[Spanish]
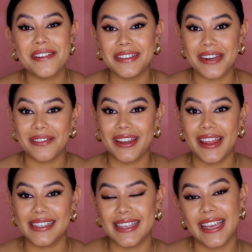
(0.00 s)
nuestra rutina
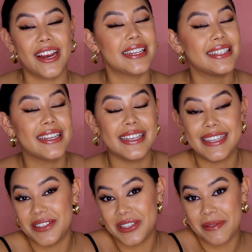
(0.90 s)
de skincare, así que
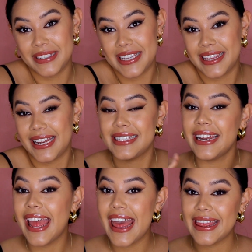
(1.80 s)
si esos temas te interesan,